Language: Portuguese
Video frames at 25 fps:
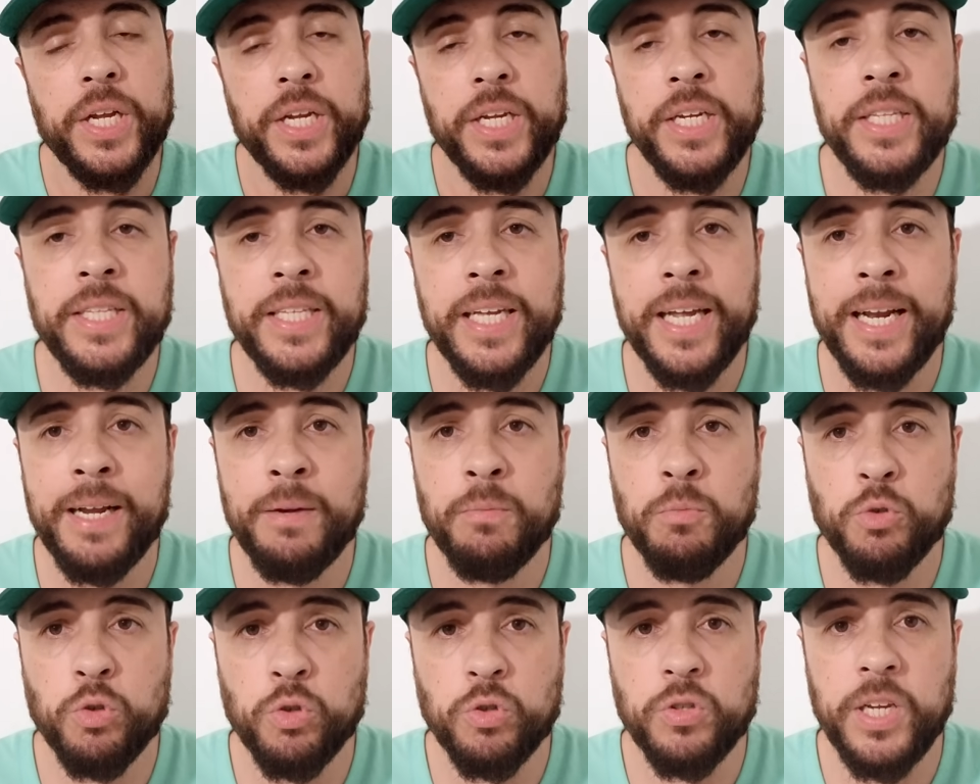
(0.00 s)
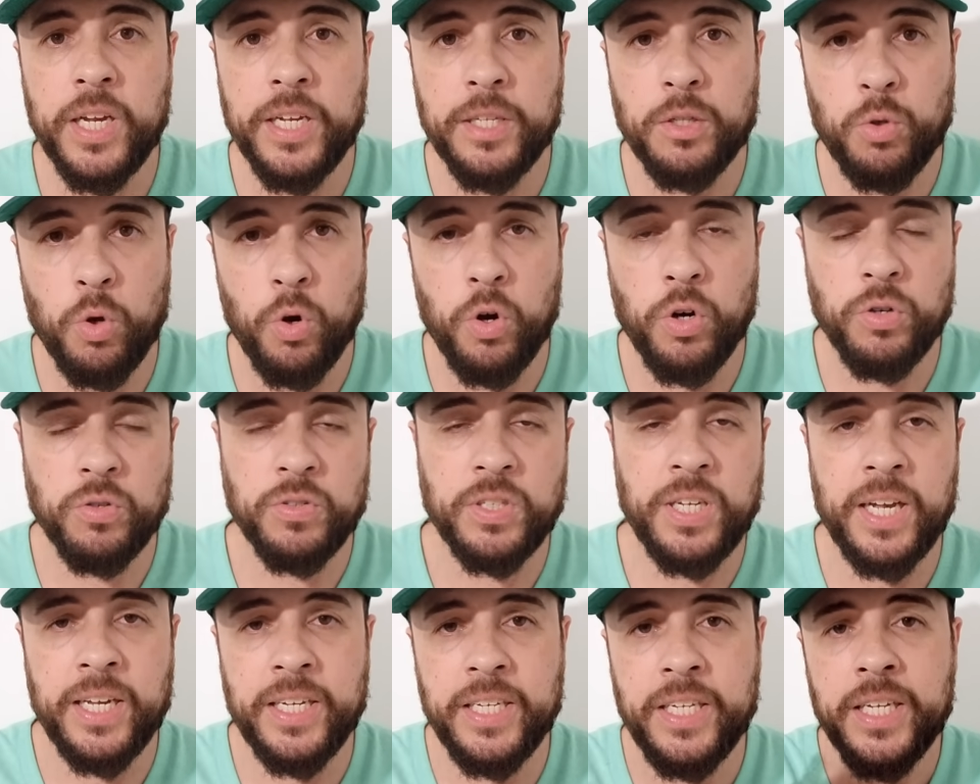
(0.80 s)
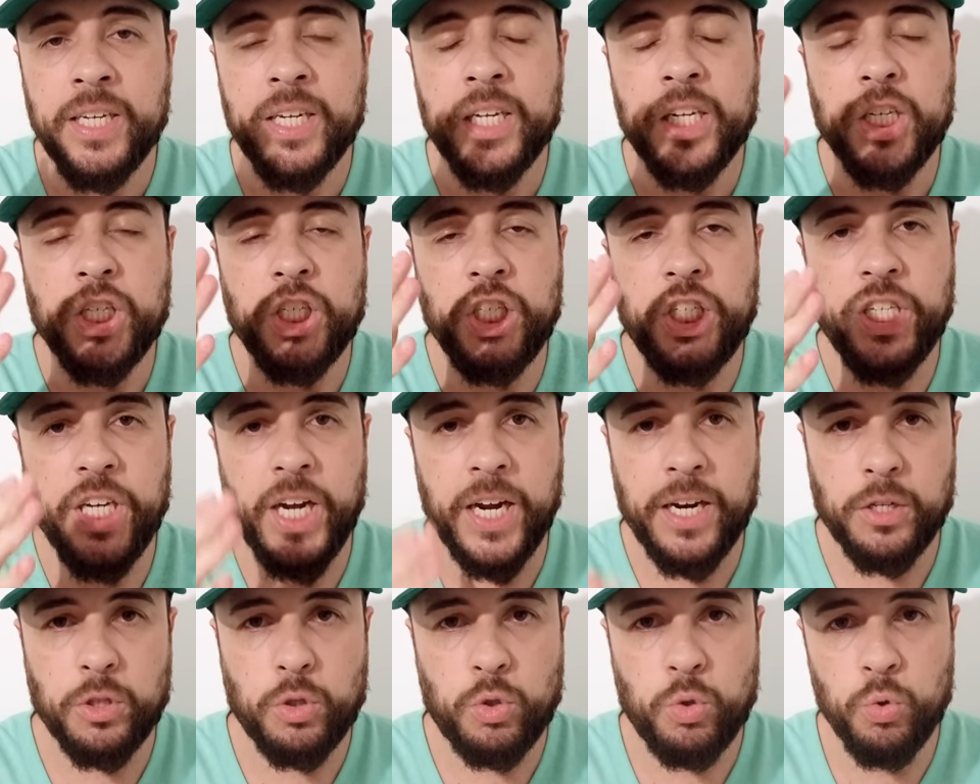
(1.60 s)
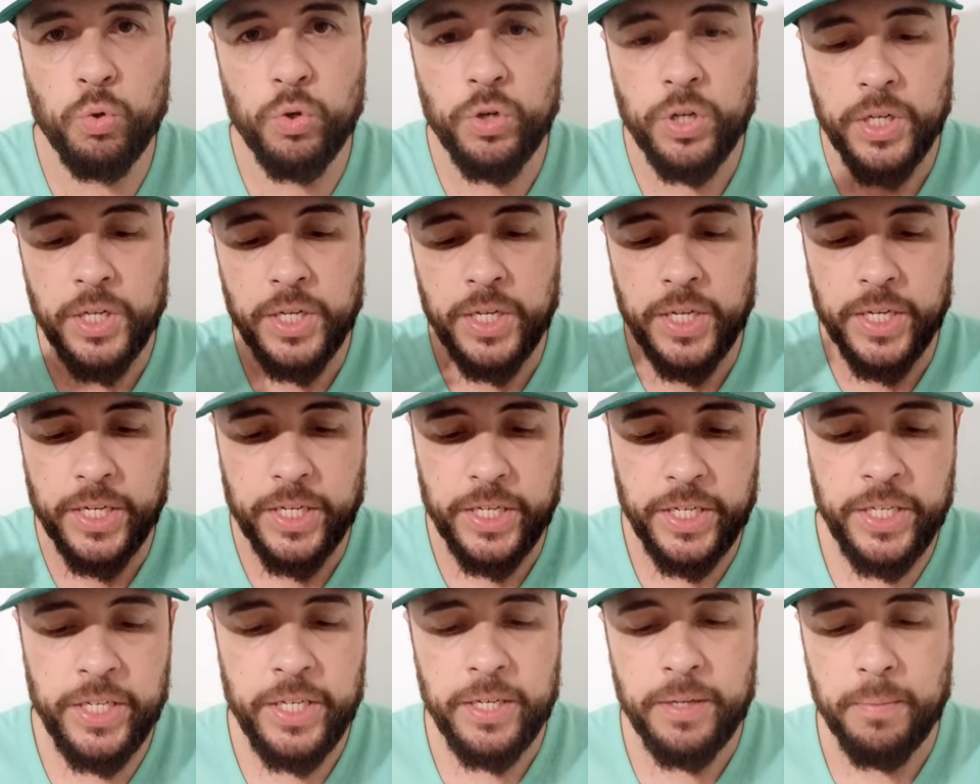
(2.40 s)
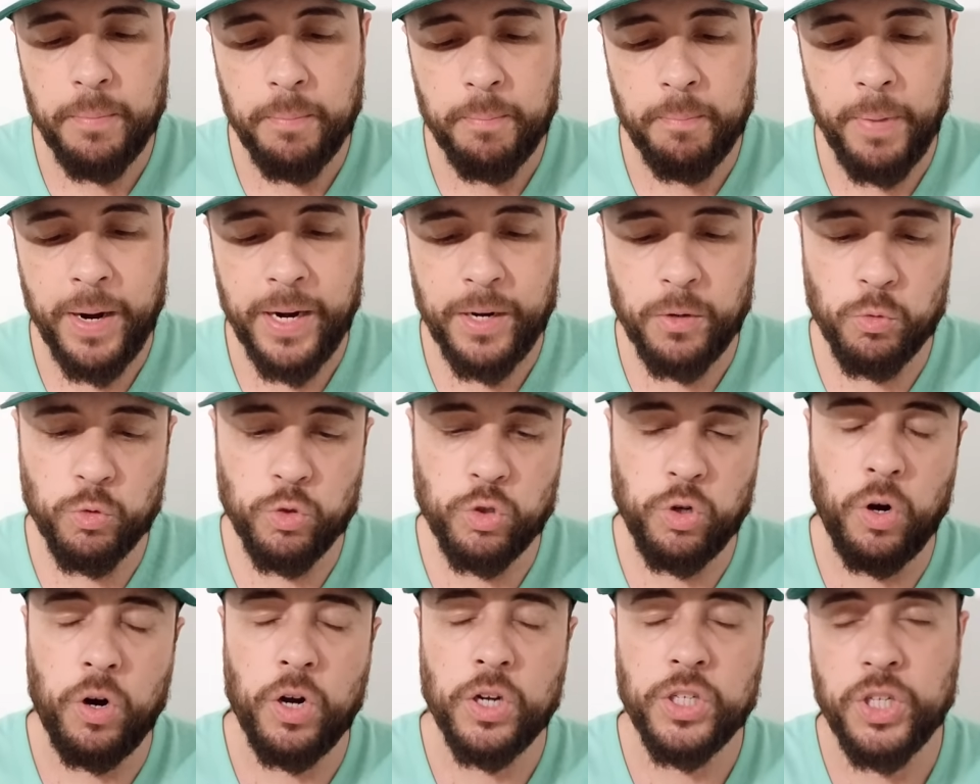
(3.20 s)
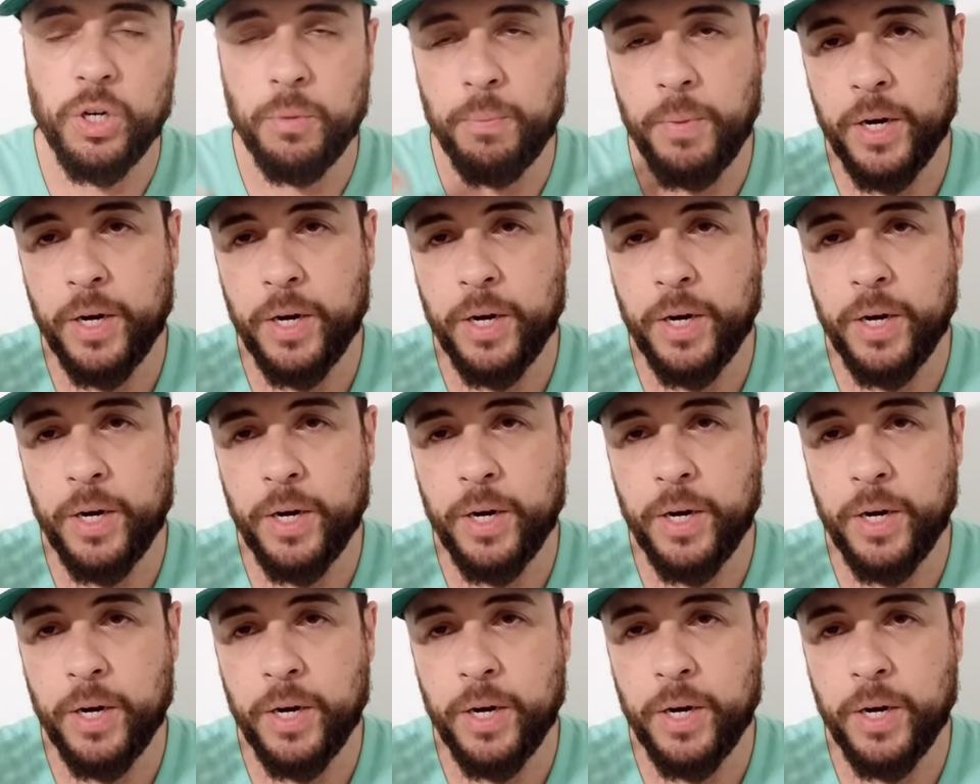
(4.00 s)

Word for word: E teremos os retornos aí de Arthur e Marcos Rocha.